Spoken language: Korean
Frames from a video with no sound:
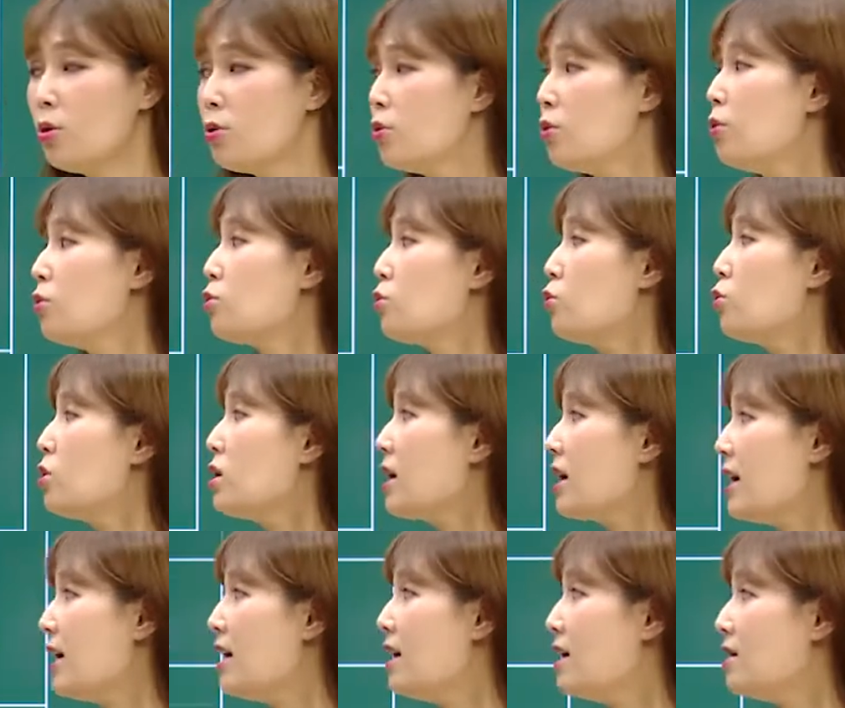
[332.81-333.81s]
요
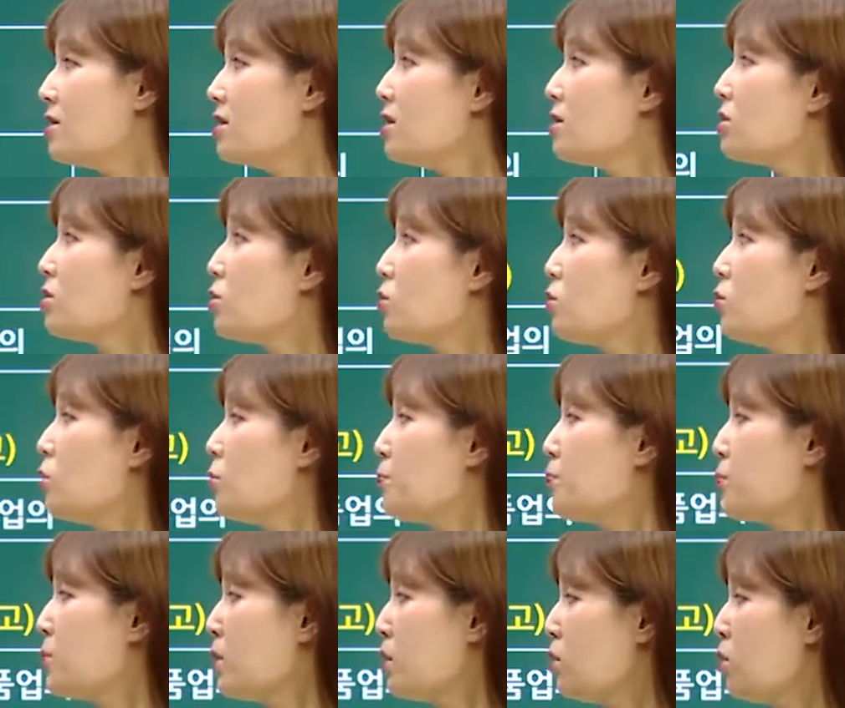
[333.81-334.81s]
논리가 실제로
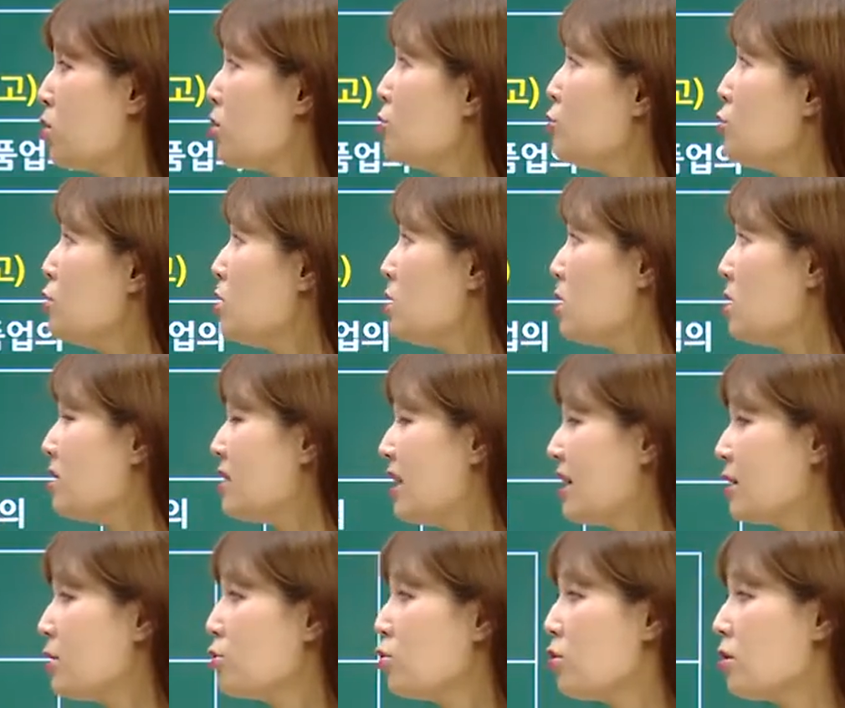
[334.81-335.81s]
여러분들이
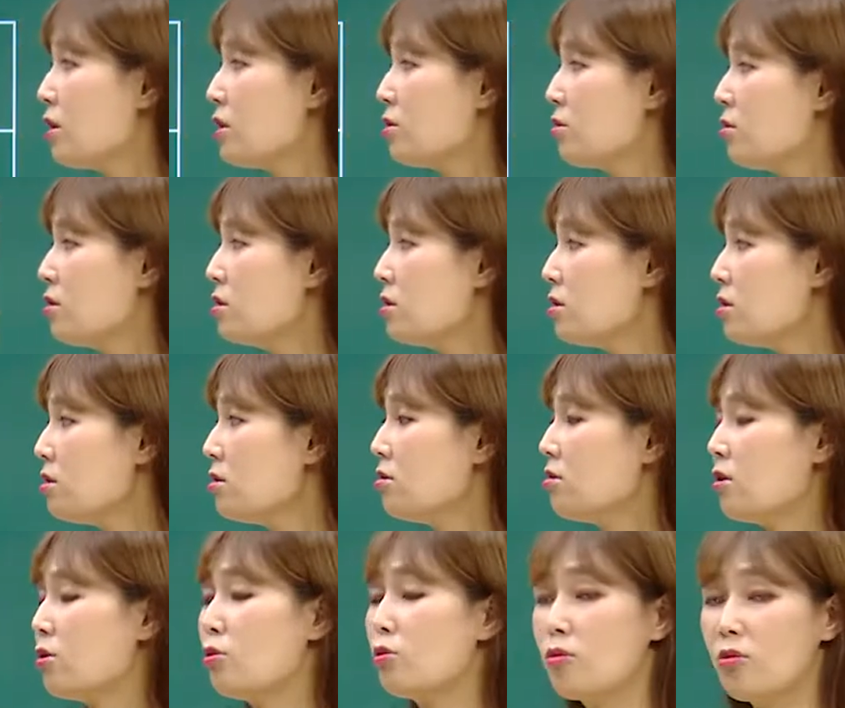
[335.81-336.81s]
자기소개서에 쓰신
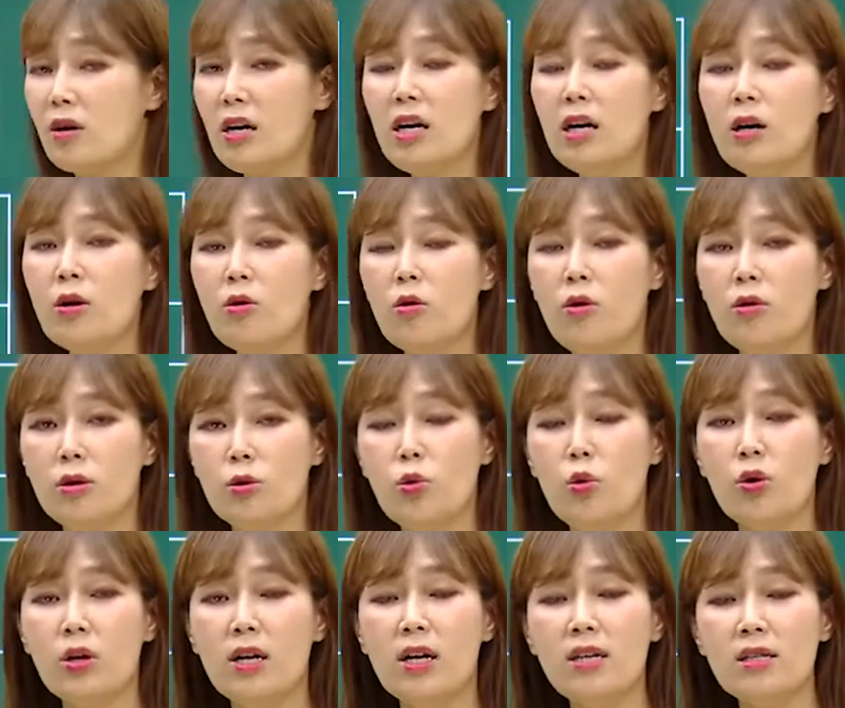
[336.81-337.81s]
내용과 거의
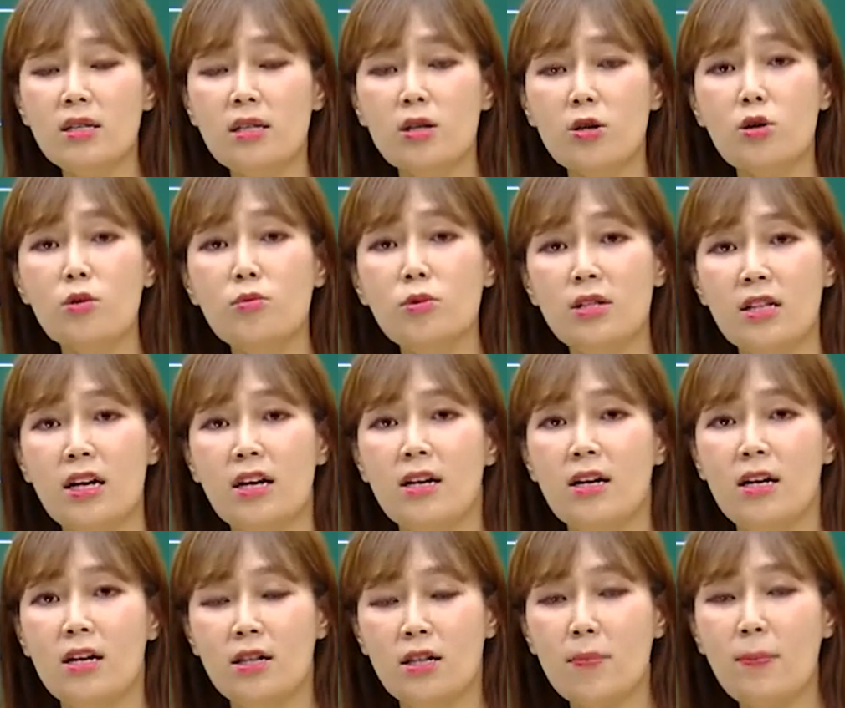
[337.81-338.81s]
동일하실 겁니다.
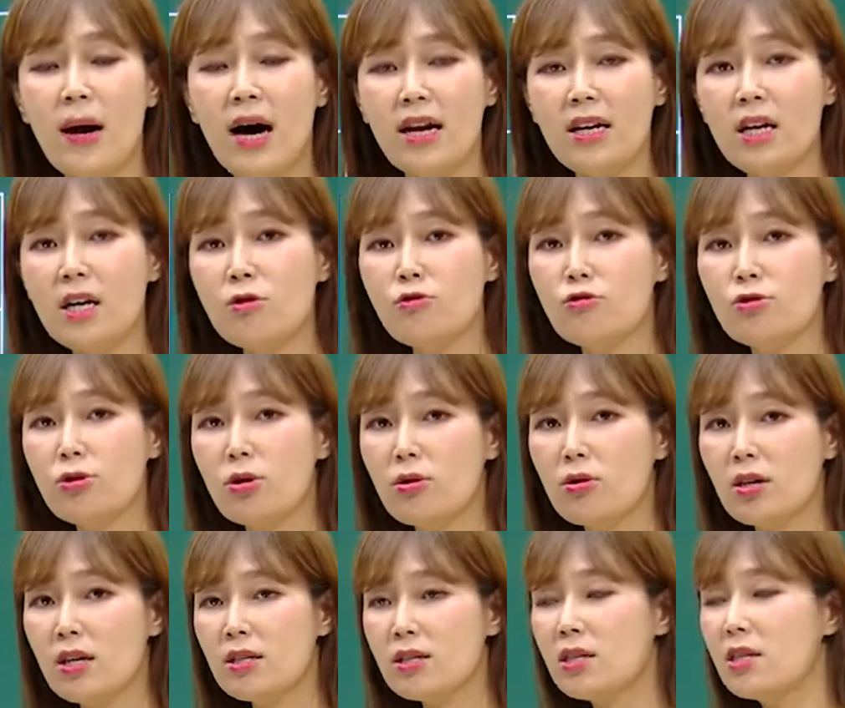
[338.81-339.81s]
근데 방향
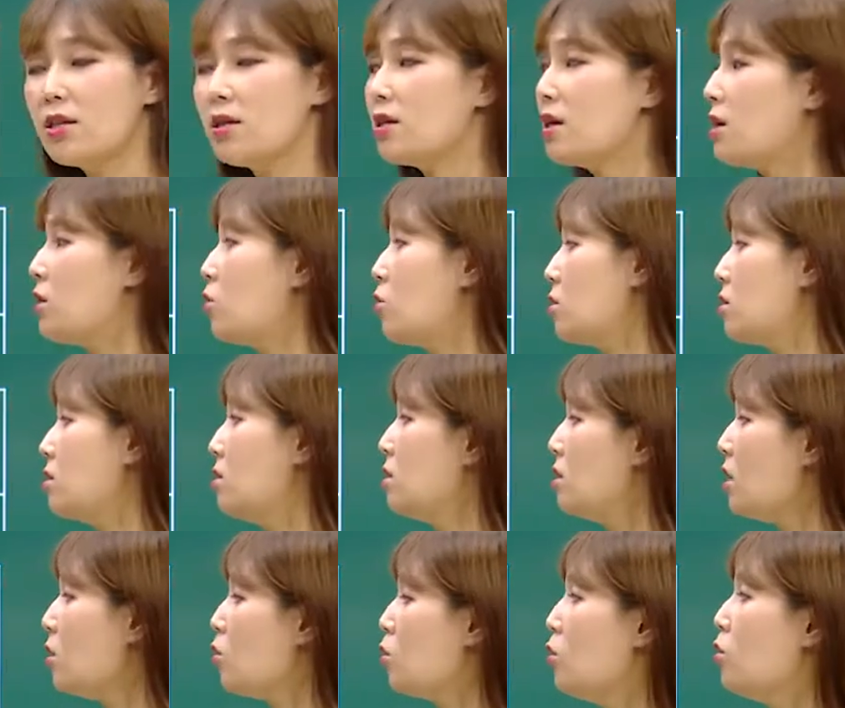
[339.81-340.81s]
구성을 하실 때 이걸
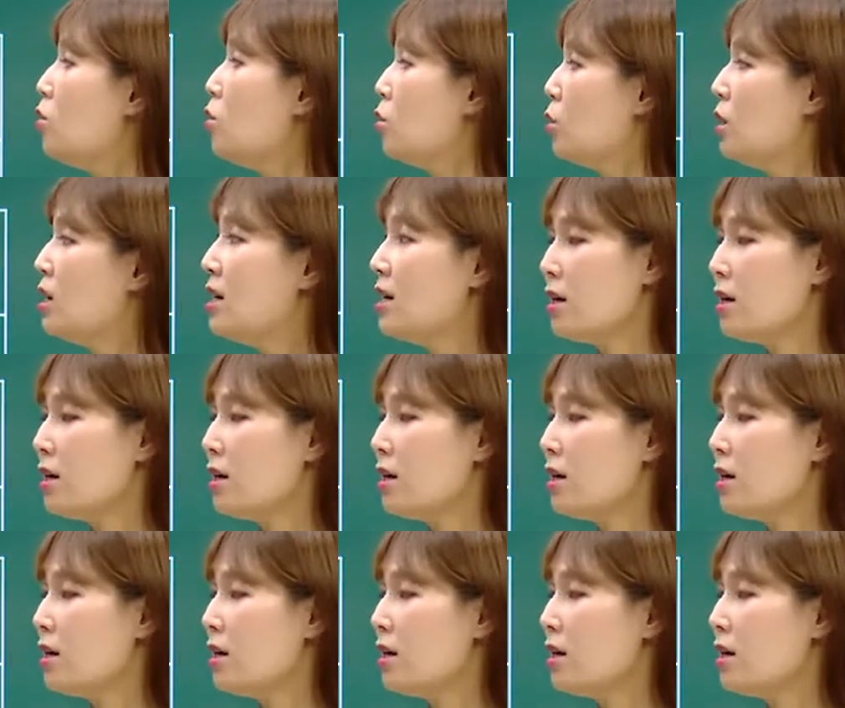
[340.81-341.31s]
그대로